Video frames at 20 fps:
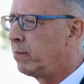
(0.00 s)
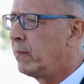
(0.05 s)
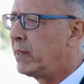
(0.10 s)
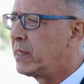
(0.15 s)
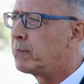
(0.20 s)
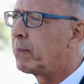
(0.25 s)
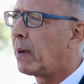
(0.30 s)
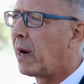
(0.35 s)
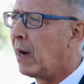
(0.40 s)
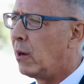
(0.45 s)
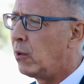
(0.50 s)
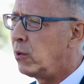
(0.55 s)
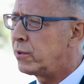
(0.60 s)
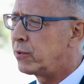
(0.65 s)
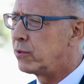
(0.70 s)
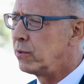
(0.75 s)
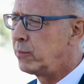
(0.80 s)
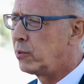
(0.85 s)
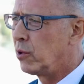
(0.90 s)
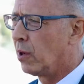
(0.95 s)
wird
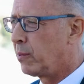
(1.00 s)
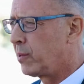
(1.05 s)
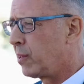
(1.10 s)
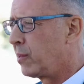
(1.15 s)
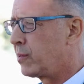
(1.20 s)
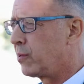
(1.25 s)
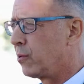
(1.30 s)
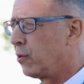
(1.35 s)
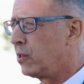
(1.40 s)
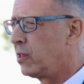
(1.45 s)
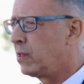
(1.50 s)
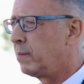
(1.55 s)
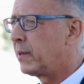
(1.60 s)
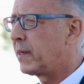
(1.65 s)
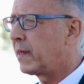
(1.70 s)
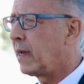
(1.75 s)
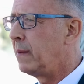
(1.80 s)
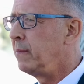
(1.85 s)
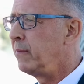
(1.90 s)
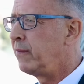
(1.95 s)
missbraucht, um die Opposition zu
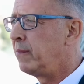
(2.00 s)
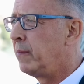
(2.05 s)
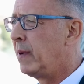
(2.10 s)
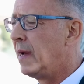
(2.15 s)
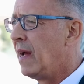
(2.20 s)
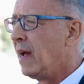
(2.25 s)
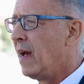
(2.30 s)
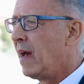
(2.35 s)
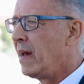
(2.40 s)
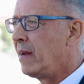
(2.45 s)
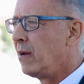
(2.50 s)
bekämpfen.